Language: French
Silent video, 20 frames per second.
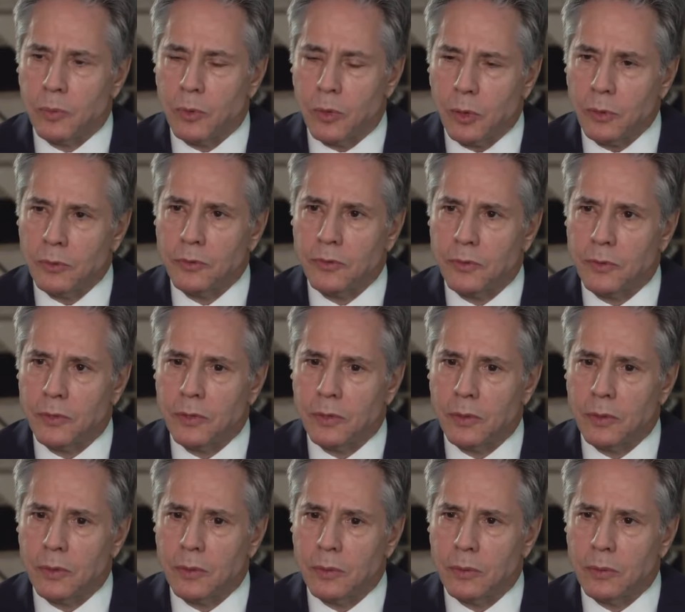quand
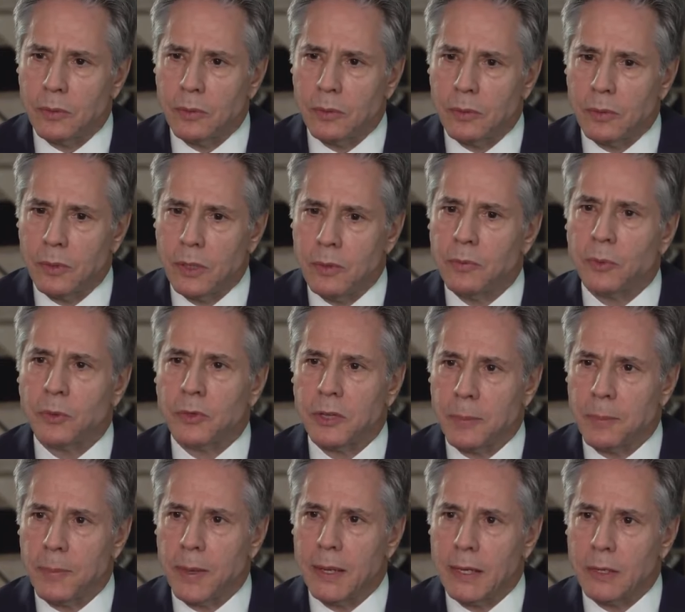euh, ils font
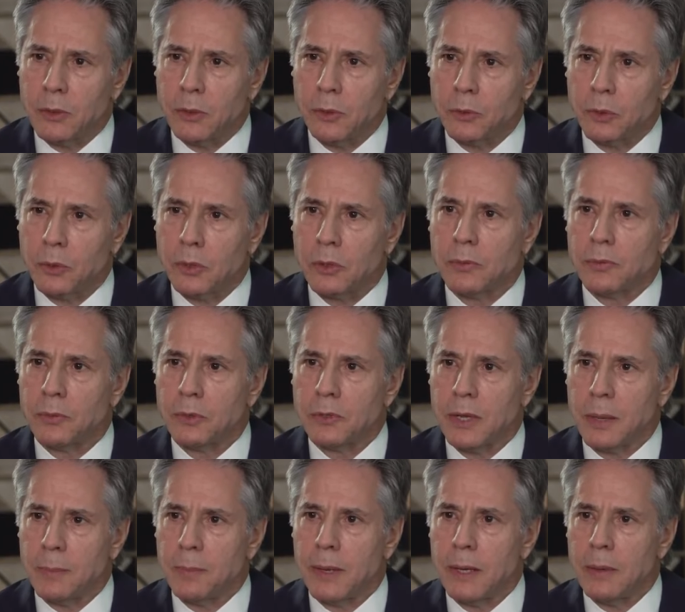appel et quand d'autres font
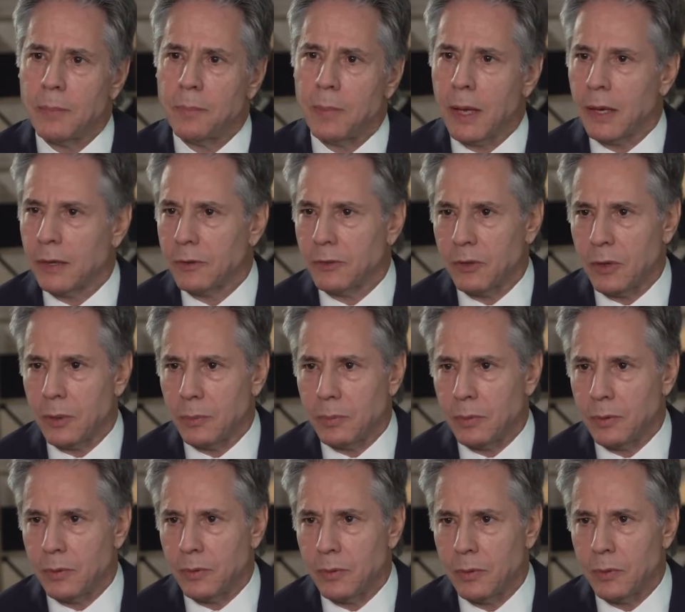appel, par
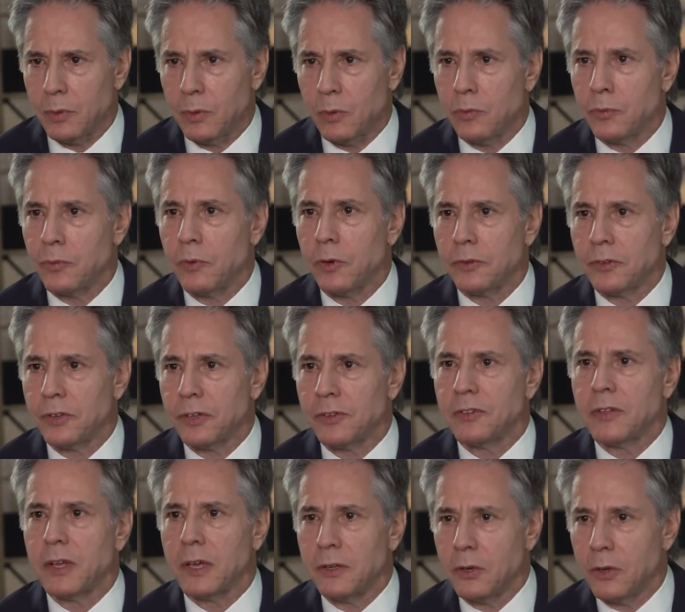exemple, aux forces
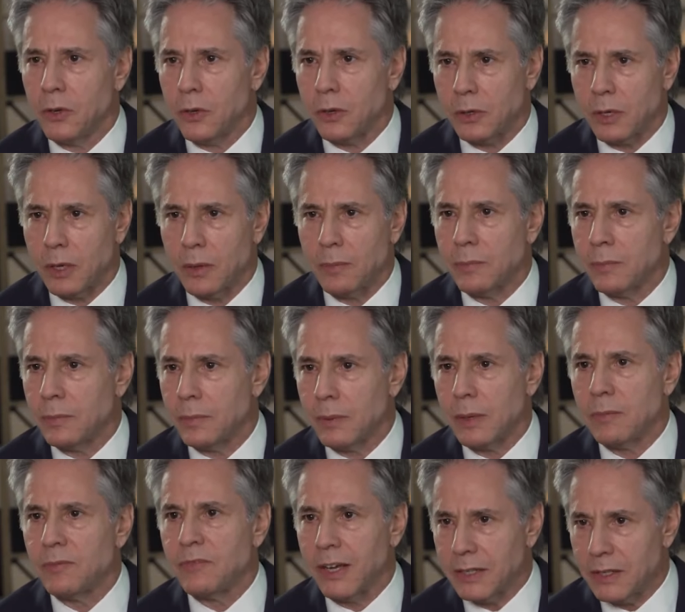extérieures comme,
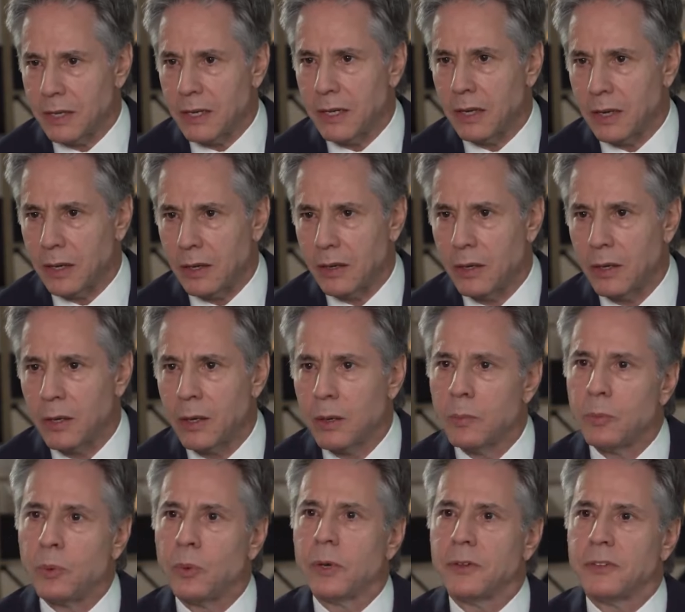comme Wagner,
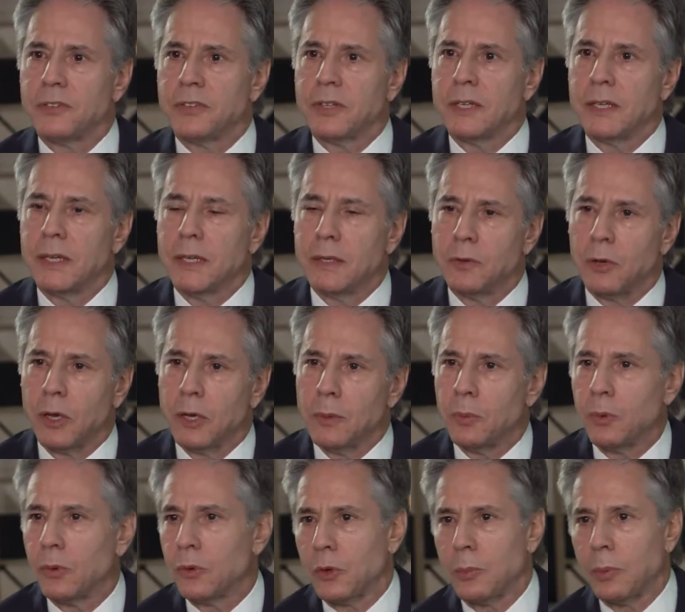pour essayer de
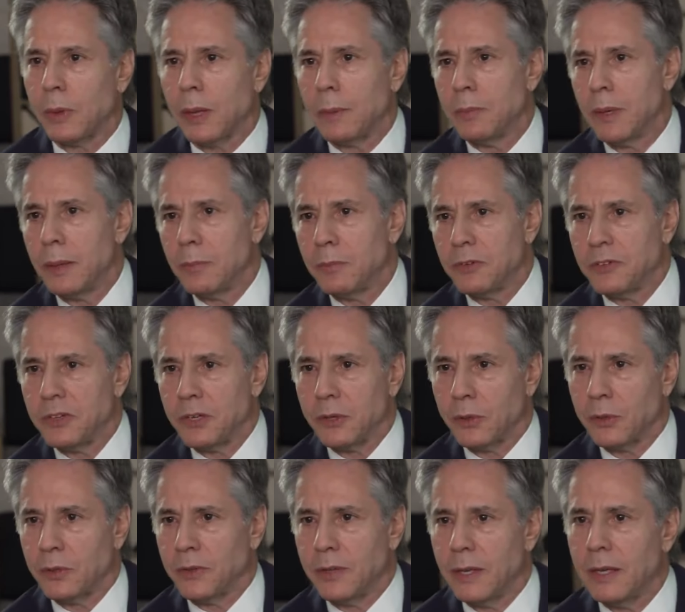répondre aux problèmes de
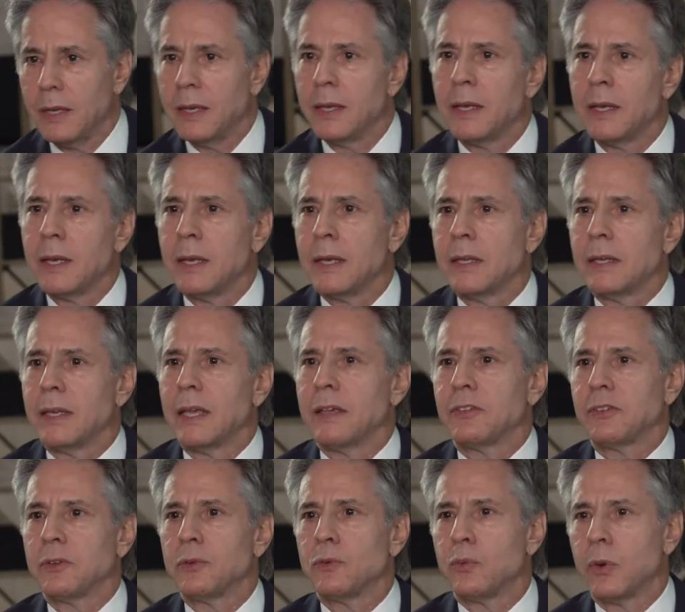sécurité,
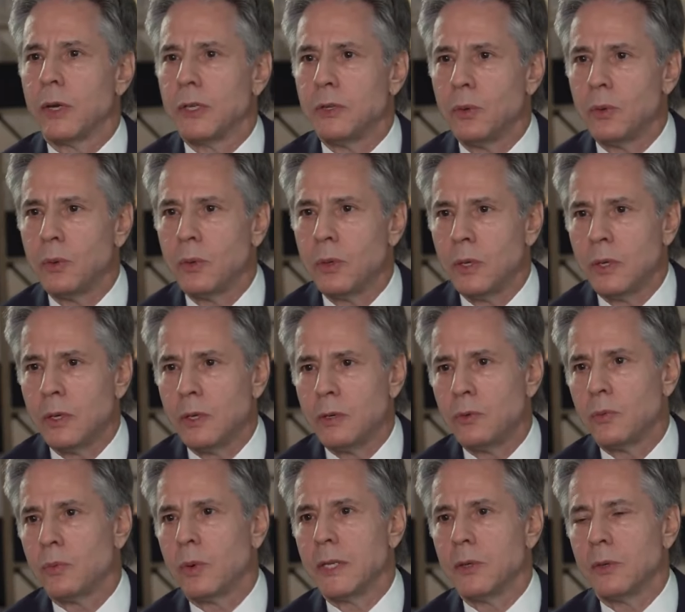qu'est-ce que nous voyons
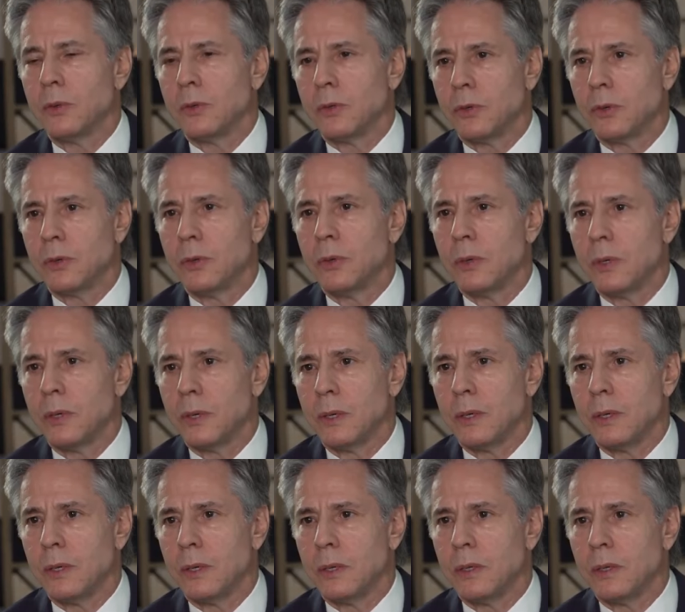Nous voyons que
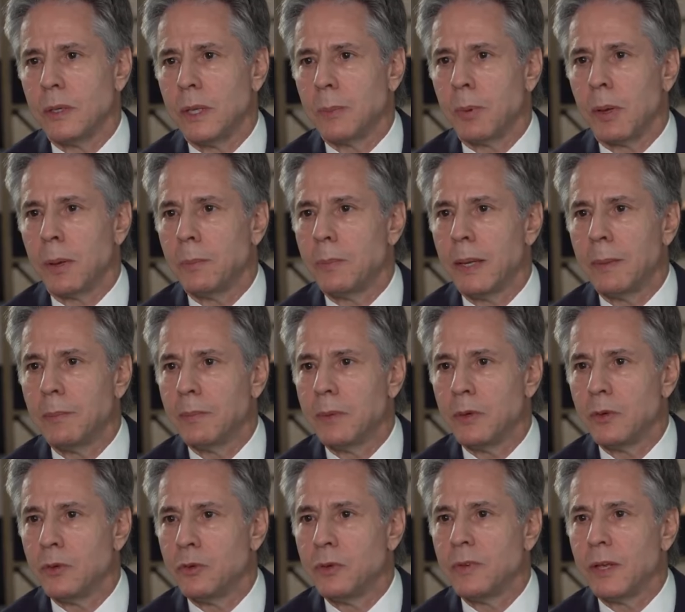euh, les
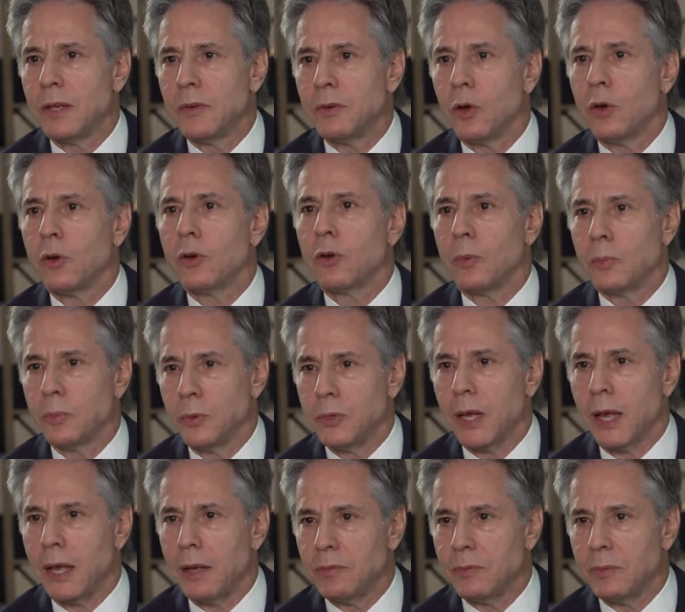problèmes deviennent encore plus
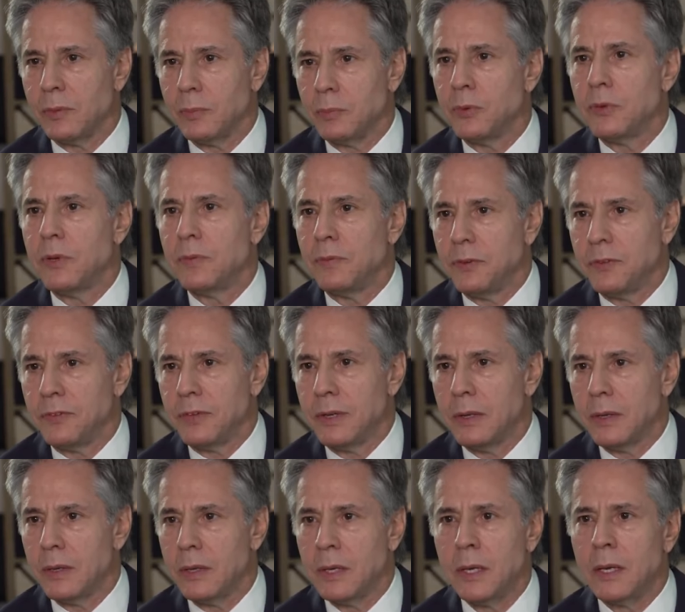graves, plus
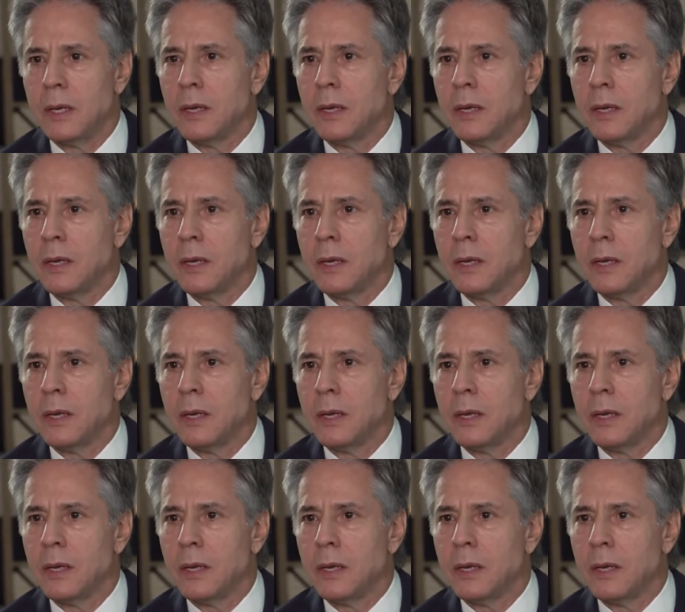difficiles.